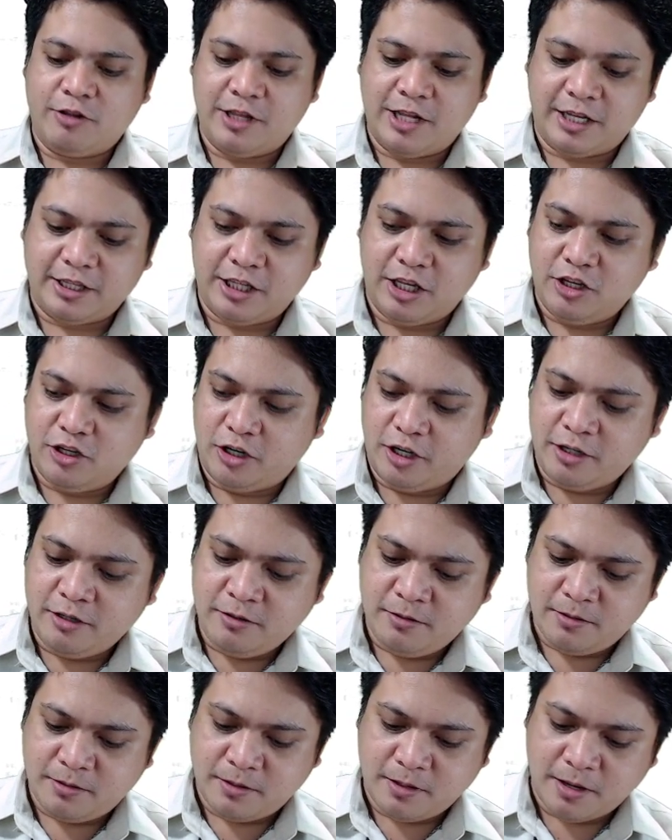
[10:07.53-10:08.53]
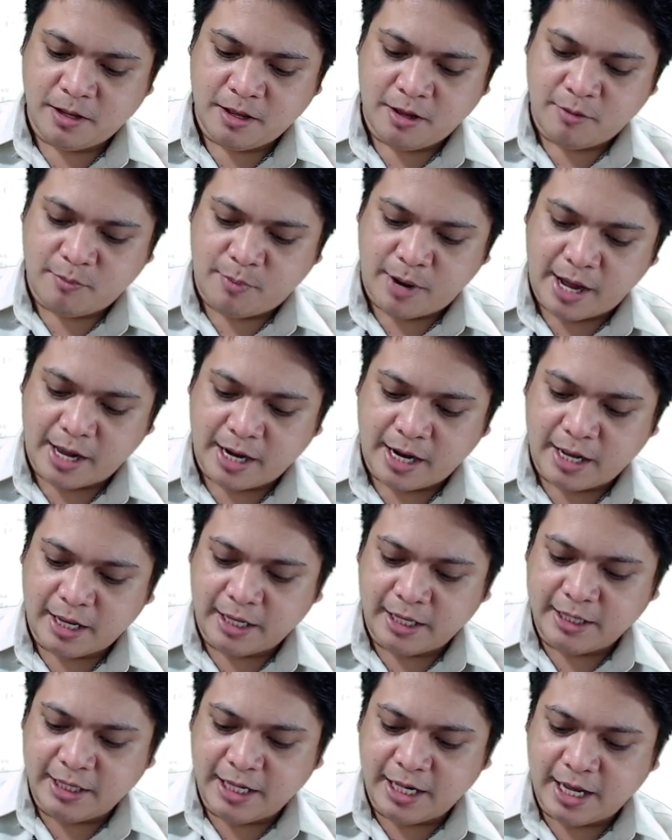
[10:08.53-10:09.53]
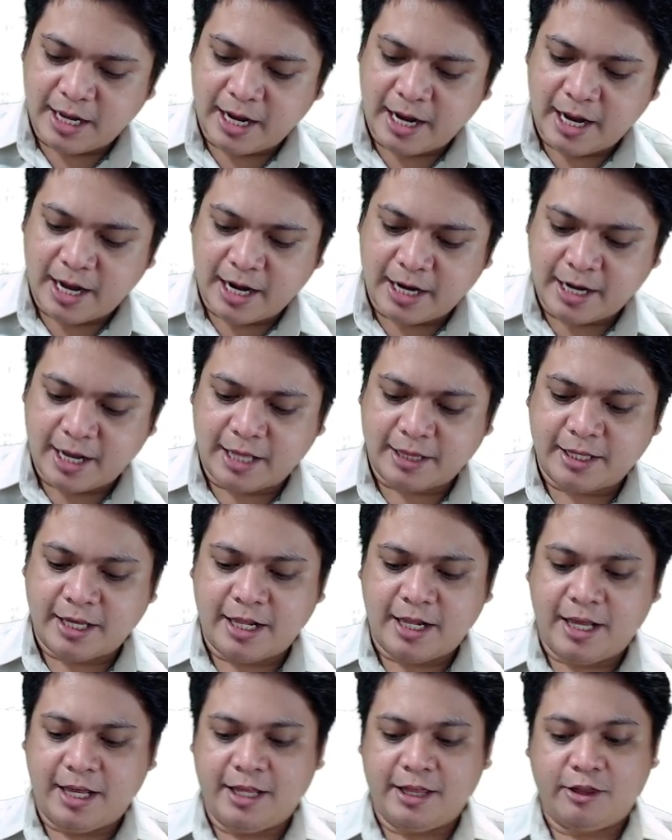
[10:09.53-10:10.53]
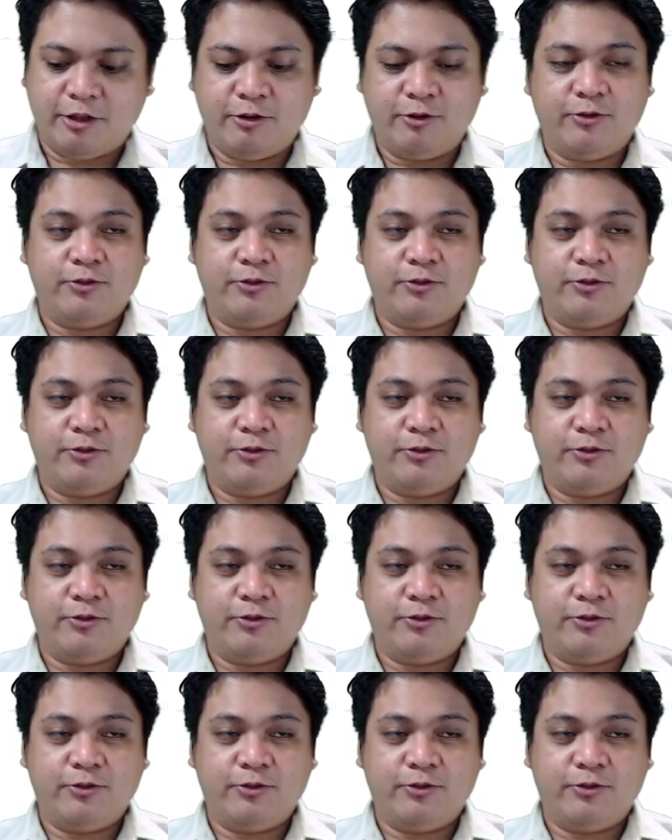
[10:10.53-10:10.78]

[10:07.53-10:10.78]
lang din yon Parang inilagay lang natin into